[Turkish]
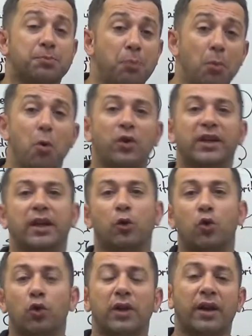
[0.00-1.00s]
bu bölgede
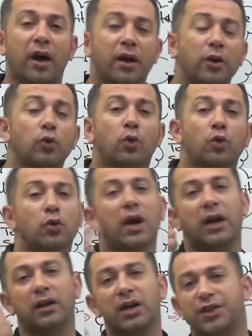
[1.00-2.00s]
kurulan Anadolu
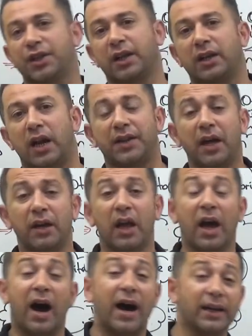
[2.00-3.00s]
uygarlığı aşağıdakilerden
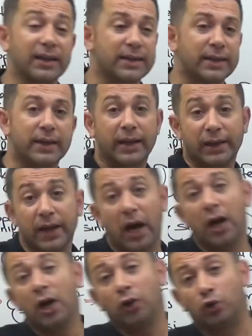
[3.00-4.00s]
hangisidir ya
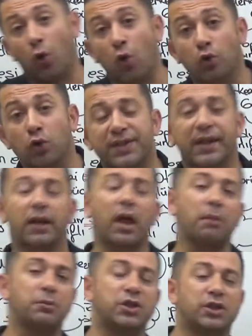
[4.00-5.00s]
da doğru
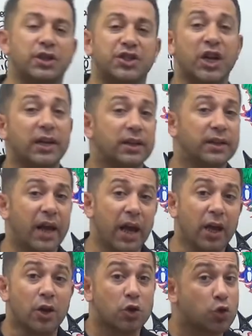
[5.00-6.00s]
sıralanmıştır
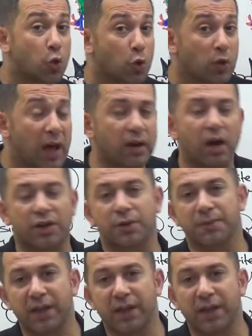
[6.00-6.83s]
şeklinde sorular karşımıza